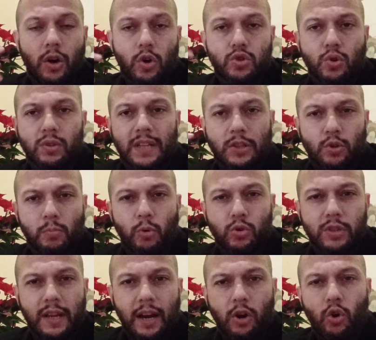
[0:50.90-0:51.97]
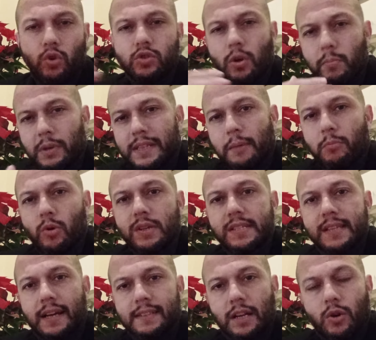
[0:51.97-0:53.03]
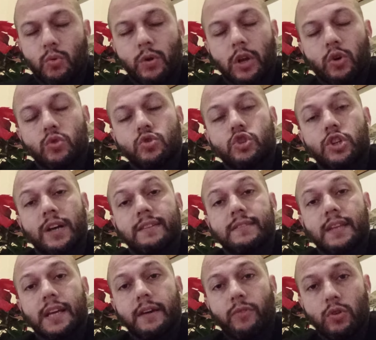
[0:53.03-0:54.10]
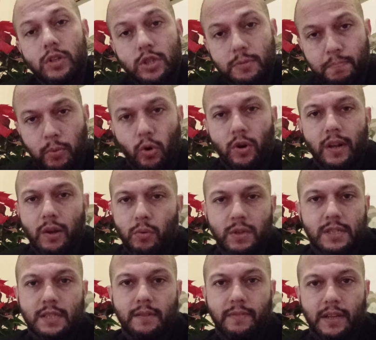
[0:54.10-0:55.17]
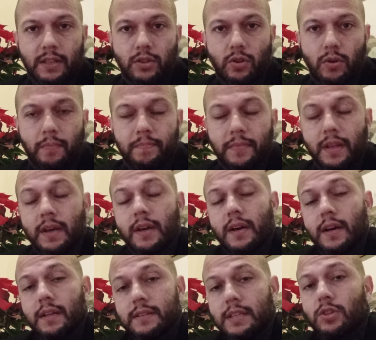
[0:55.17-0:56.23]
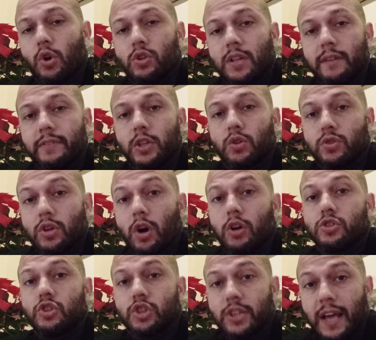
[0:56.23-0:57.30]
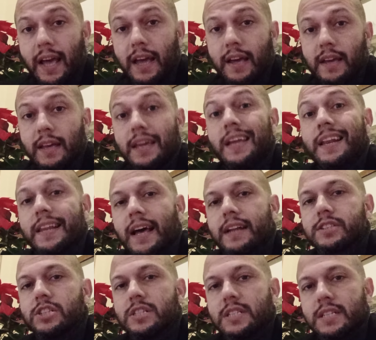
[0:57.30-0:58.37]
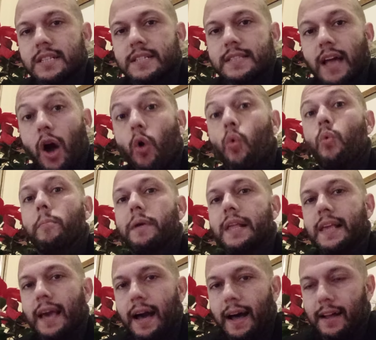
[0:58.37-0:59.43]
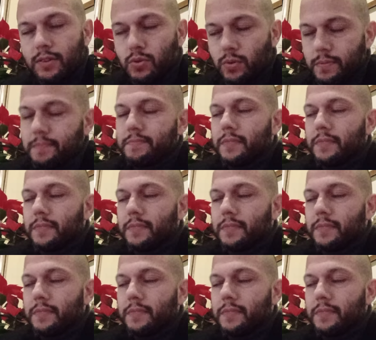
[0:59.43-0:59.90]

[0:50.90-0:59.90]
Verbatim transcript: Ho ascoltato molti racconti e ho metabolizzato alcuni concetti che voglio esporre in questi video. Titolo del video di oggi è Il narcisista umiliato.